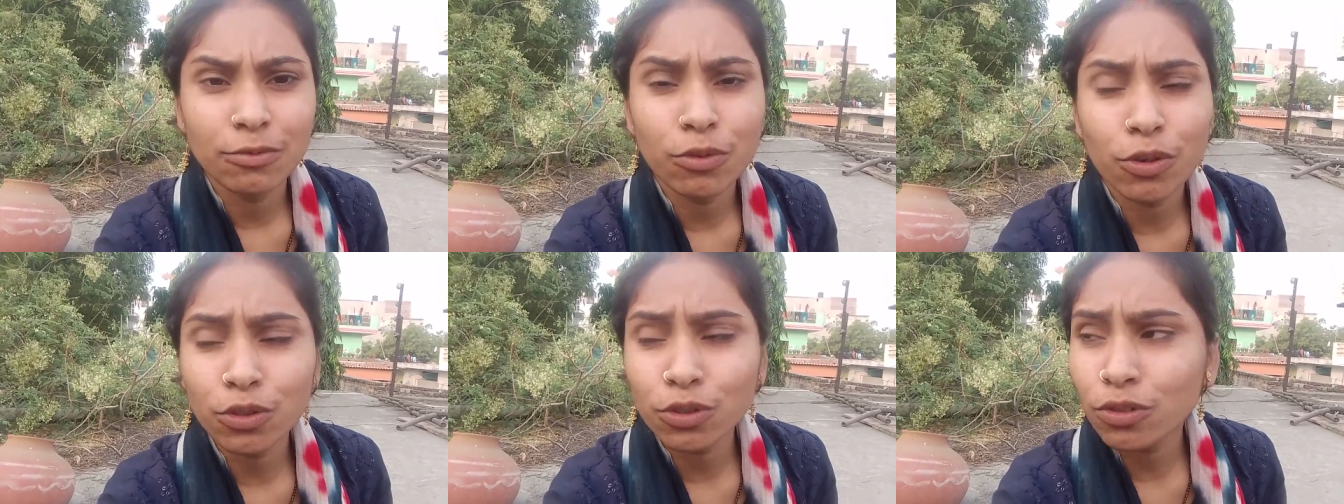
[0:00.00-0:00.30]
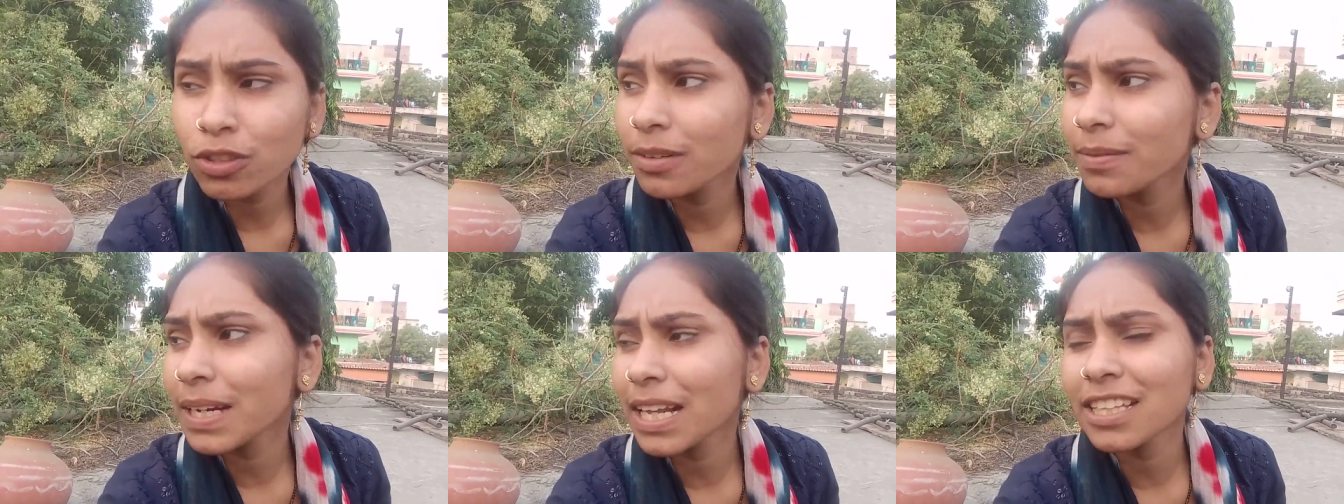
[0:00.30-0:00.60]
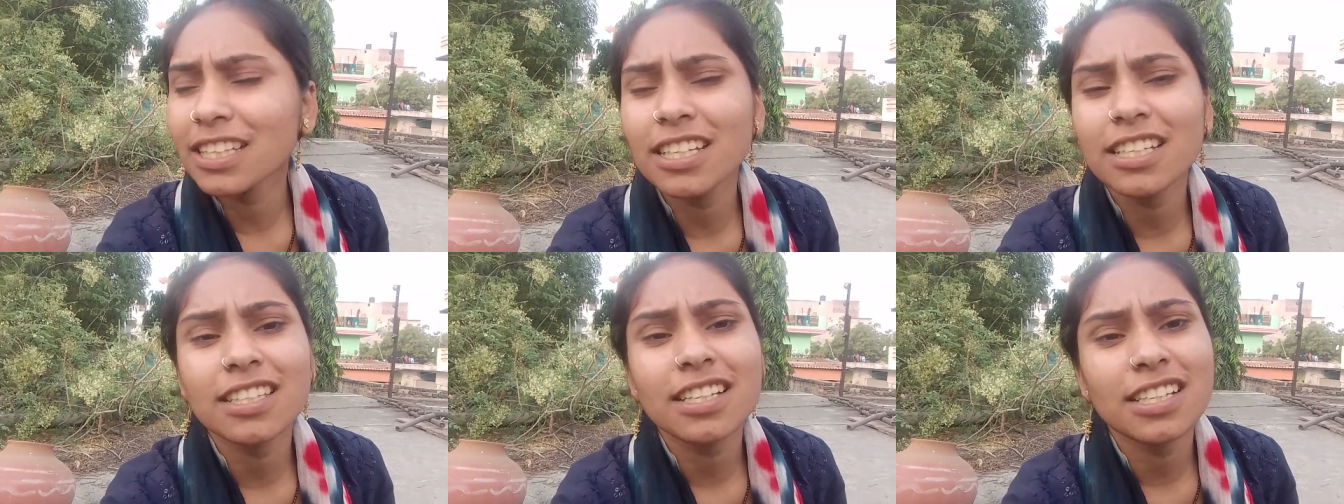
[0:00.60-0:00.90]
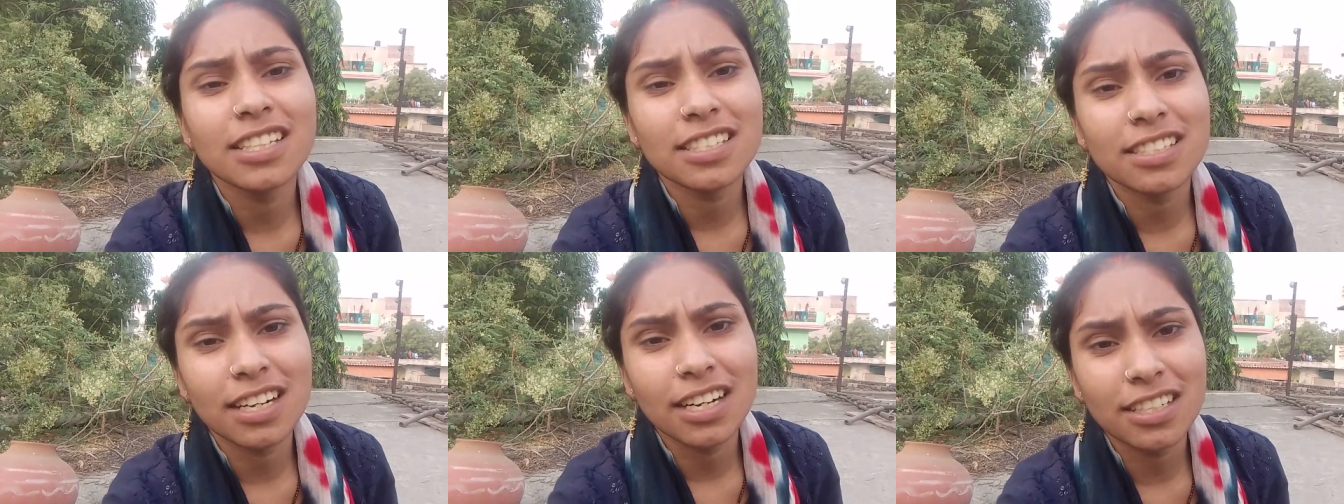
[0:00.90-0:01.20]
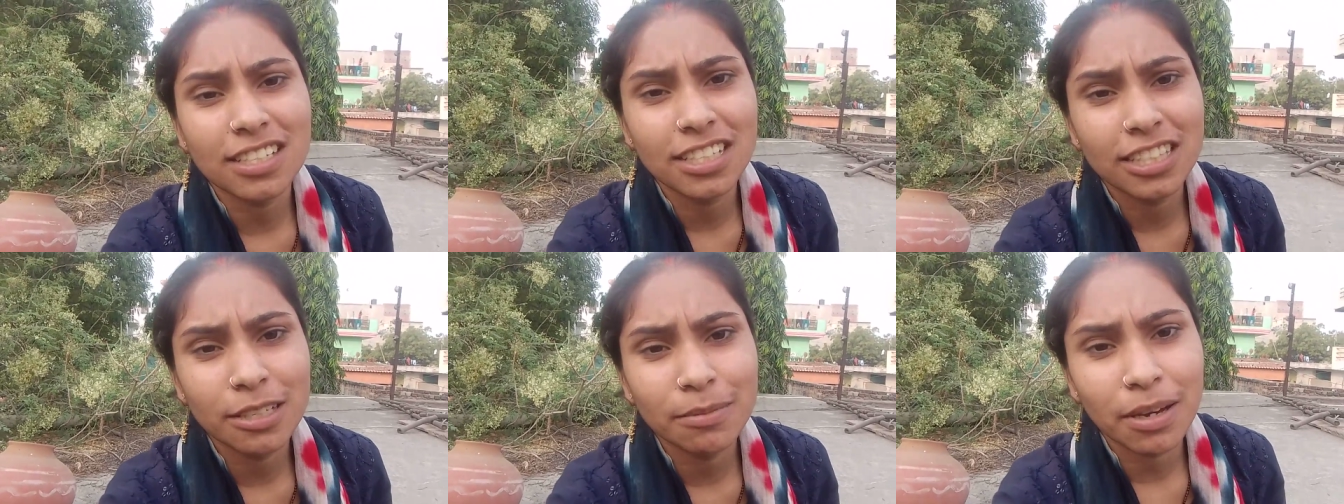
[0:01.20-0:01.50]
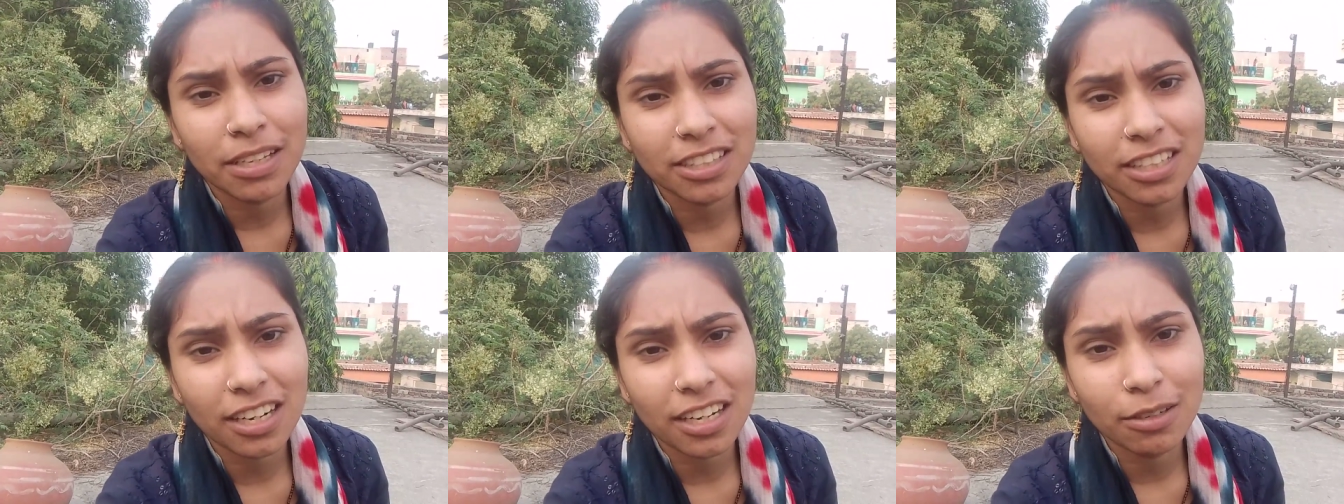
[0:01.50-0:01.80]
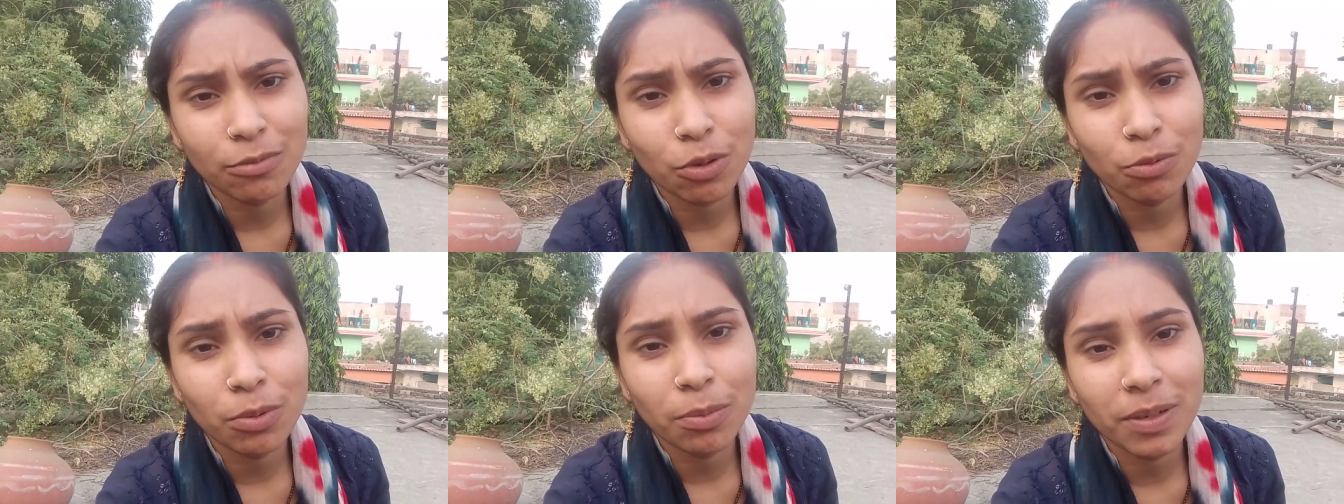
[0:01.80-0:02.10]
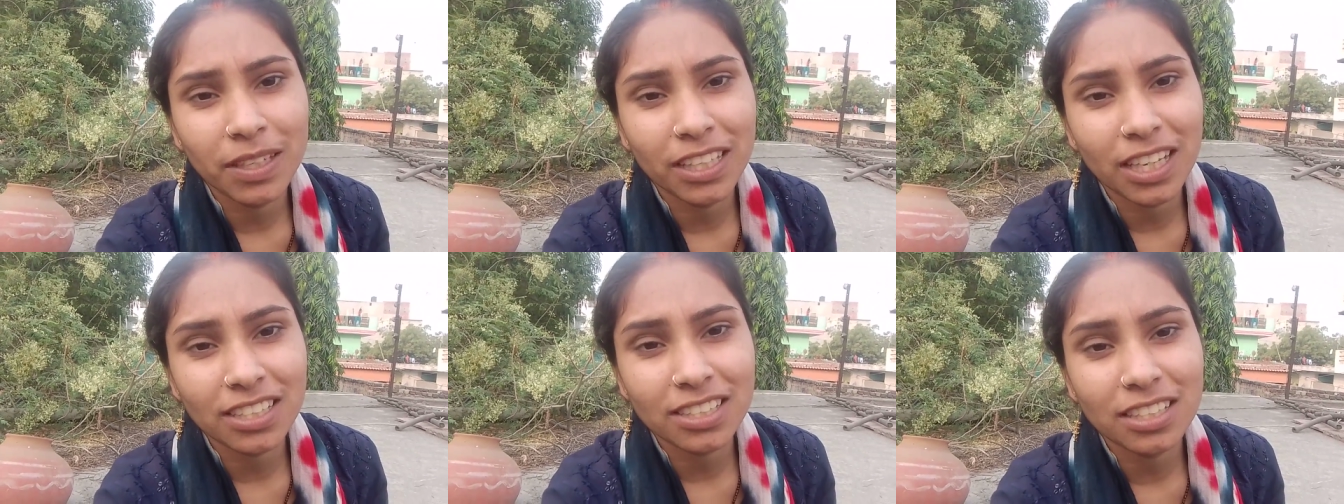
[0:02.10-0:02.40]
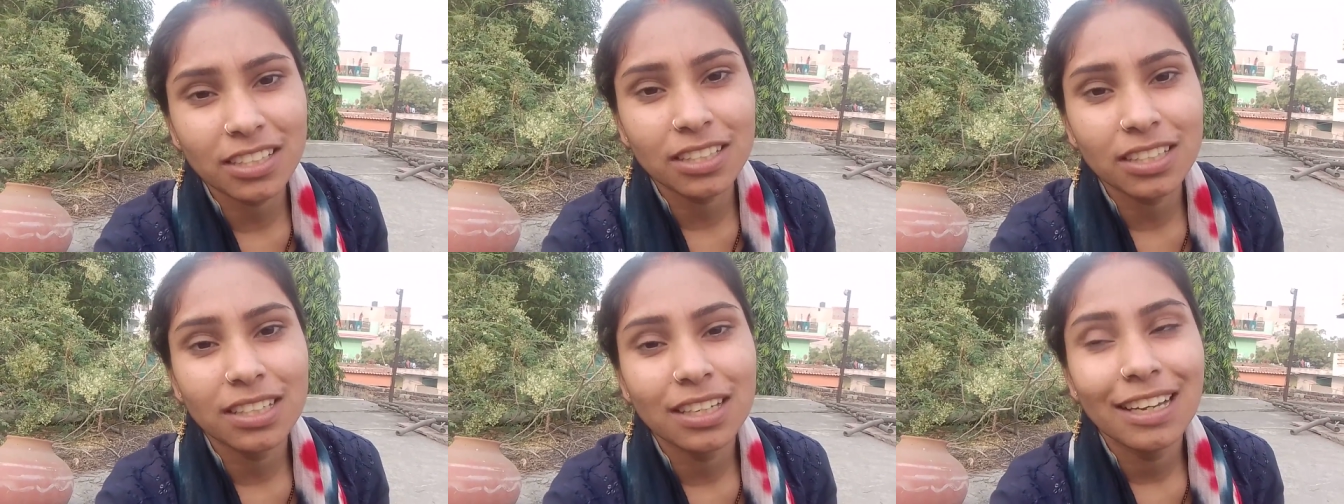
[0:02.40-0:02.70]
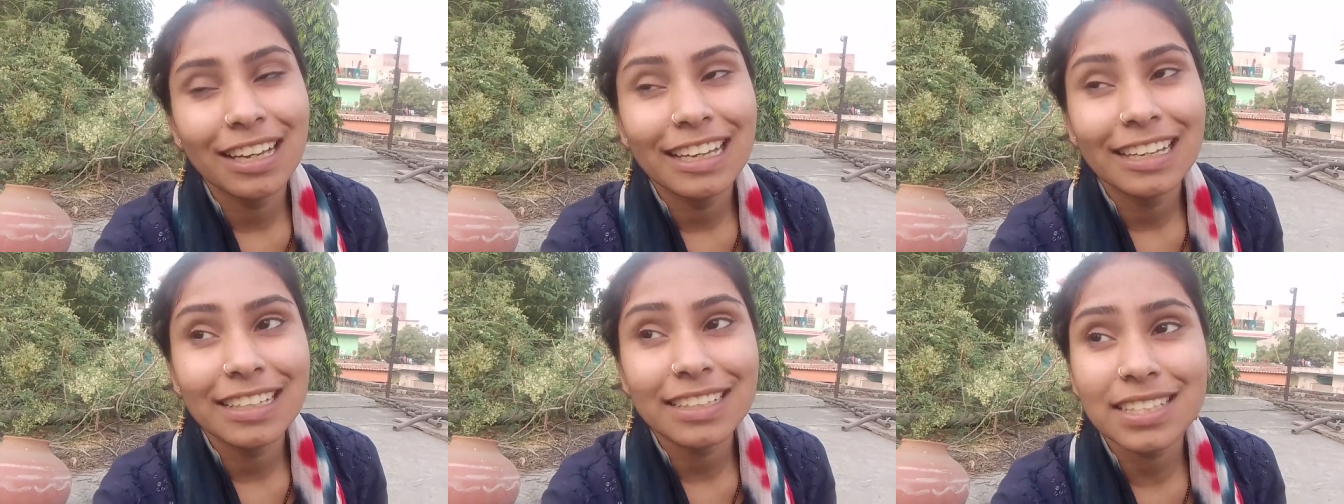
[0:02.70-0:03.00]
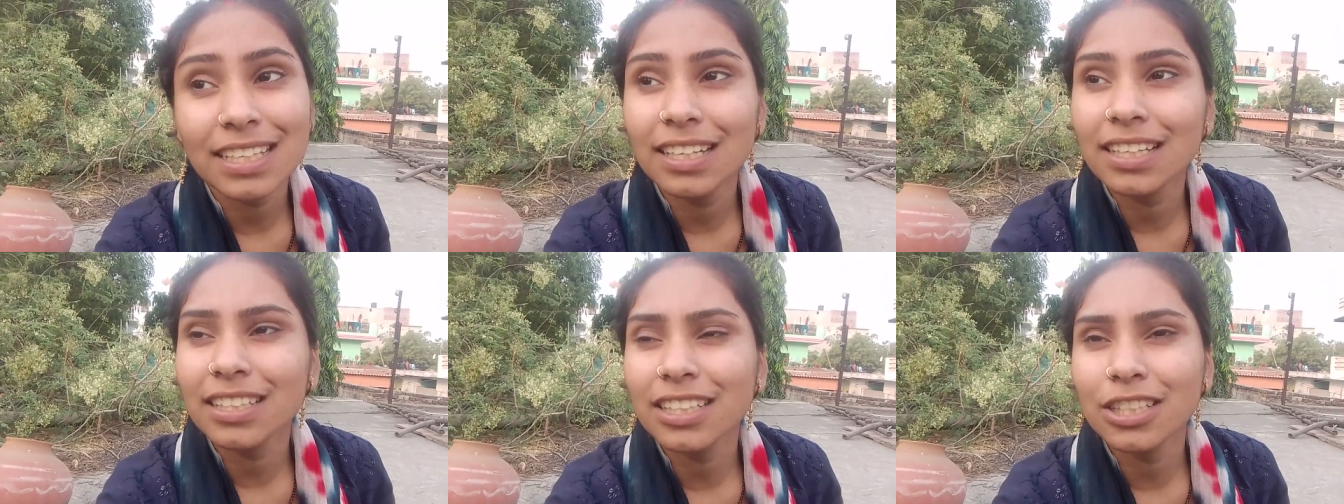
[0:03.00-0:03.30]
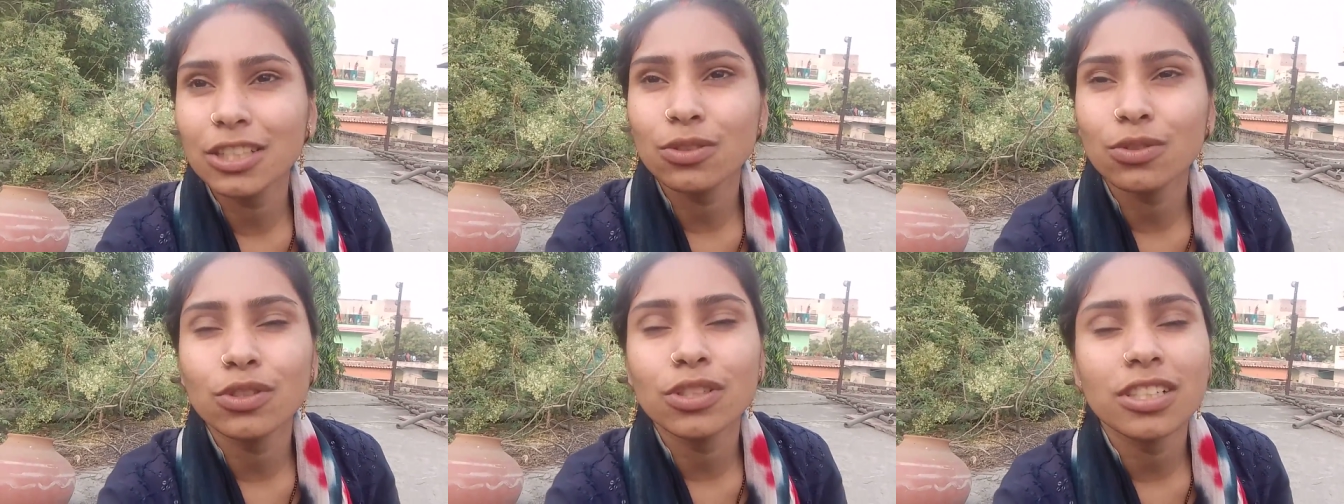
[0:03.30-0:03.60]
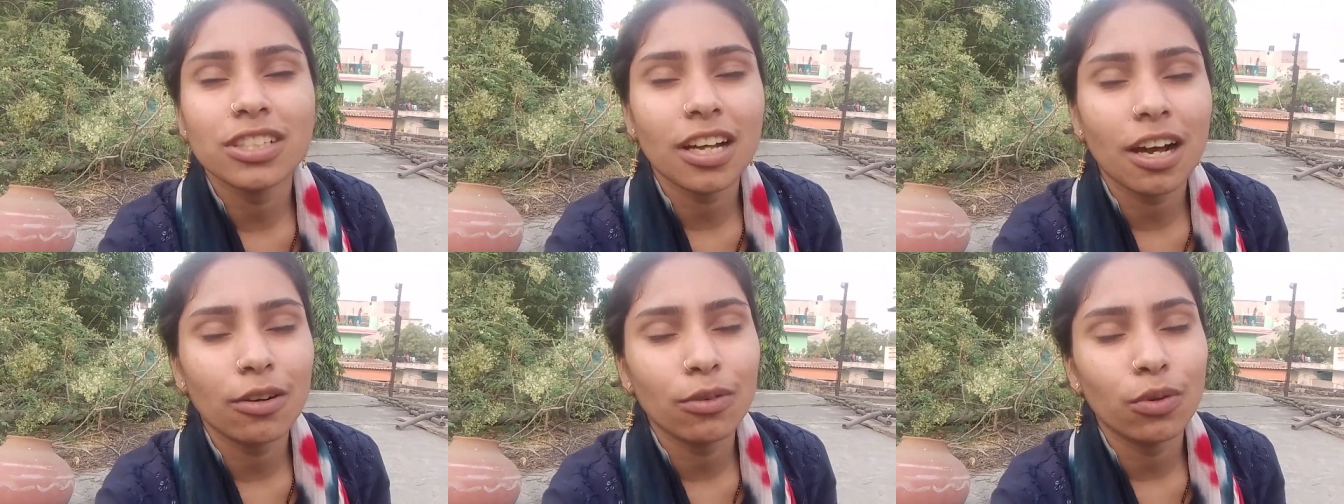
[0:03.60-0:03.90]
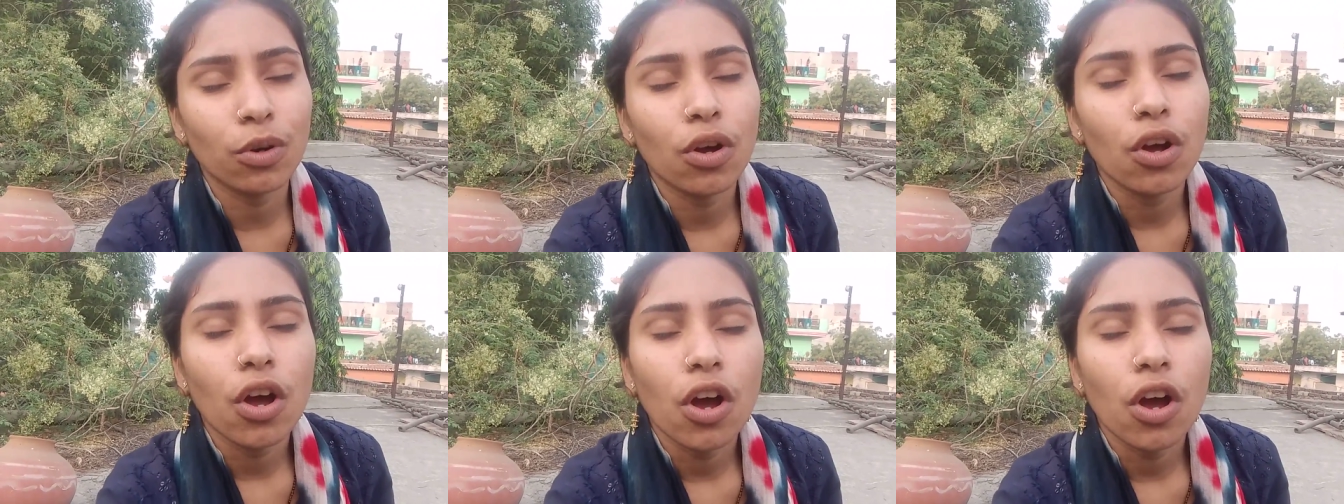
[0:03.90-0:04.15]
वो तो नवरात्रि से स्टार्ट की थी बात करने वो भी भैया से इसलिए कि इसको चढ़ाऊँ